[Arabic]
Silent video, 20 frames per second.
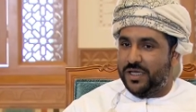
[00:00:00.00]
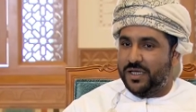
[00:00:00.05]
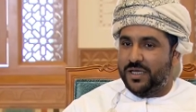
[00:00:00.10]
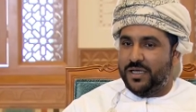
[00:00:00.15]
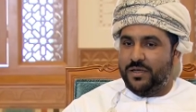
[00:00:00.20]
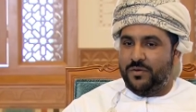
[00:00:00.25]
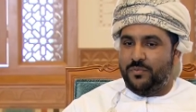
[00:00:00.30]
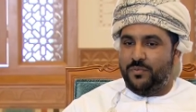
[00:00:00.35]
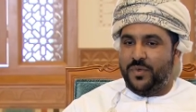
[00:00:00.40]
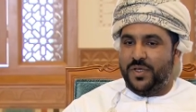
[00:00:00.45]

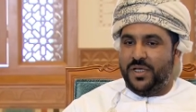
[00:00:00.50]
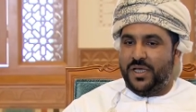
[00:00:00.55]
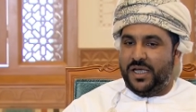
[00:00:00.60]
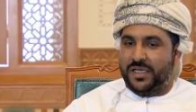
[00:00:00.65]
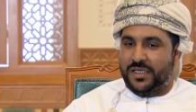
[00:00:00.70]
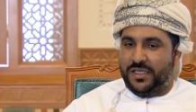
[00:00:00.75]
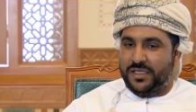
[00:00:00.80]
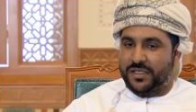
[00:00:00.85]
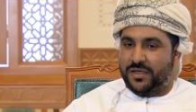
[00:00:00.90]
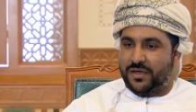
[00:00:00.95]

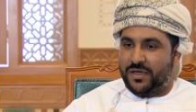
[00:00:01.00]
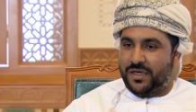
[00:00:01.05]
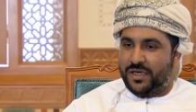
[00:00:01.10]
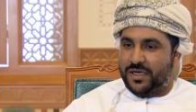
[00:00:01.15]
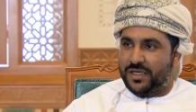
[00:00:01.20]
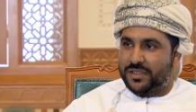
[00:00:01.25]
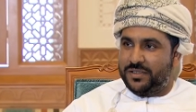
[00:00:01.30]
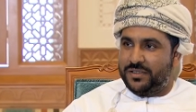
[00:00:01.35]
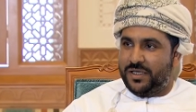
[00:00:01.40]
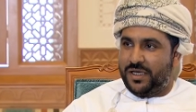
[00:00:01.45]

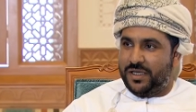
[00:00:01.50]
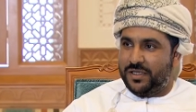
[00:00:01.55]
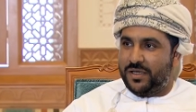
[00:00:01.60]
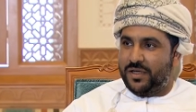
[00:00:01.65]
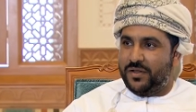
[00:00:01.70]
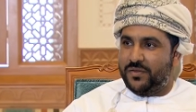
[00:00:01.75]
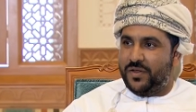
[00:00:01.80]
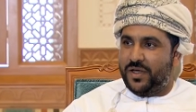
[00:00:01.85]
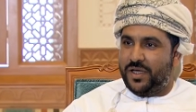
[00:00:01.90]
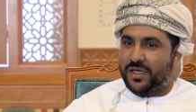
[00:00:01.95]
بالإجراءات
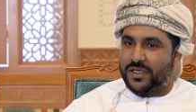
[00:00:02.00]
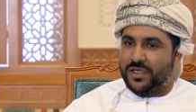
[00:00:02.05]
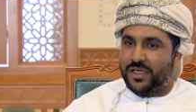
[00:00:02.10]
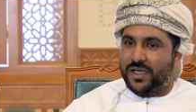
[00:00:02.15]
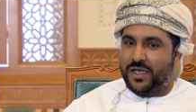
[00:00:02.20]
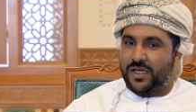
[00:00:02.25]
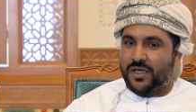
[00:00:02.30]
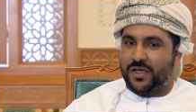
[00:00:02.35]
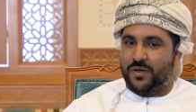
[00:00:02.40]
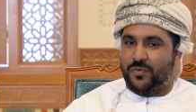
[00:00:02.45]
القضائية
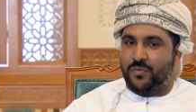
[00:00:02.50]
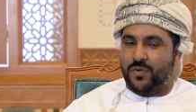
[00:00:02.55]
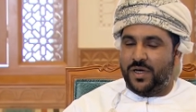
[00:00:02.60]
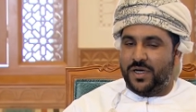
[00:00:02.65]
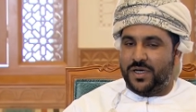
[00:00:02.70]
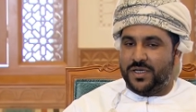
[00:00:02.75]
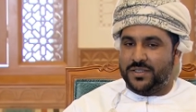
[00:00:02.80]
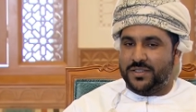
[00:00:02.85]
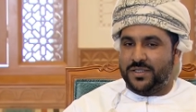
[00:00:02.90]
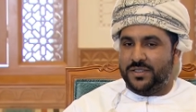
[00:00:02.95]

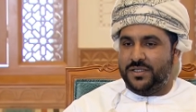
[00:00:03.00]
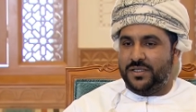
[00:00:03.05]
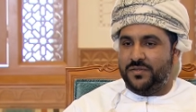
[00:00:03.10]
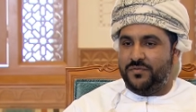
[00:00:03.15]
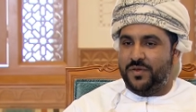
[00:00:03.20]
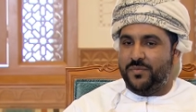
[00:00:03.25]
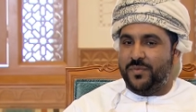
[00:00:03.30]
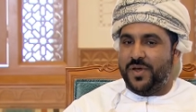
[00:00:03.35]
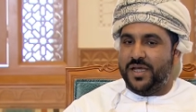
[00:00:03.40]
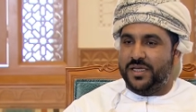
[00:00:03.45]
وخاصة
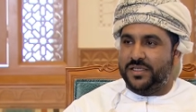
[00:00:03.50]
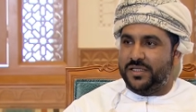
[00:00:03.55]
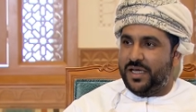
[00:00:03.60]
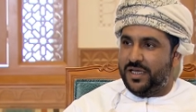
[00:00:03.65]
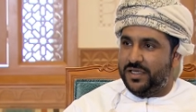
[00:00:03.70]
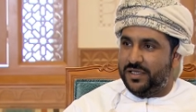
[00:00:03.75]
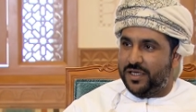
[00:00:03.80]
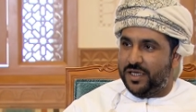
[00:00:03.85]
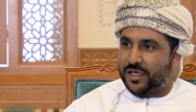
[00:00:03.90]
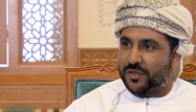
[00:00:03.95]
فيما
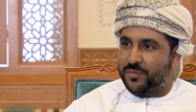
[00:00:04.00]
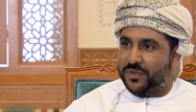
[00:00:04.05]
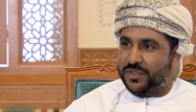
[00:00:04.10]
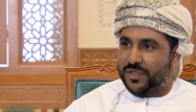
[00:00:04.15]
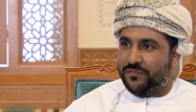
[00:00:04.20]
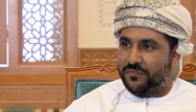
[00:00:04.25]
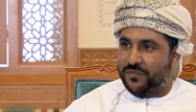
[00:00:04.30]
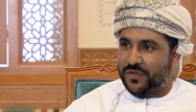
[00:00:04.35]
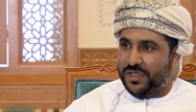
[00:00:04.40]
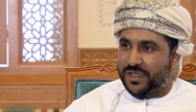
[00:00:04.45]
يتعلق
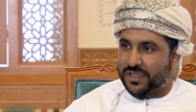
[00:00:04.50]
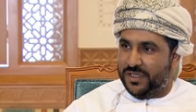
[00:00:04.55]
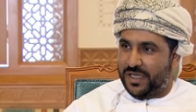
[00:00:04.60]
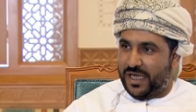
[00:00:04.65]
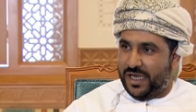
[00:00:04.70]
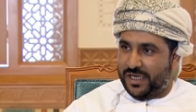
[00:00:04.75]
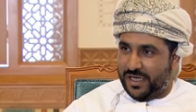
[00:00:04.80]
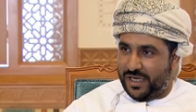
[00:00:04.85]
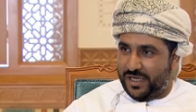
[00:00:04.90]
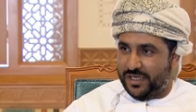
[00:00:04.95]
بتنفيذ
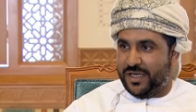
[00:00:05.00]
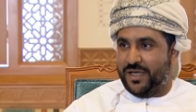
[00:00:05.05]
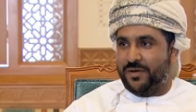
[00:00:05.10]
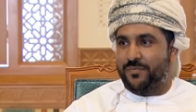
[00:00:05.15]
الأحكام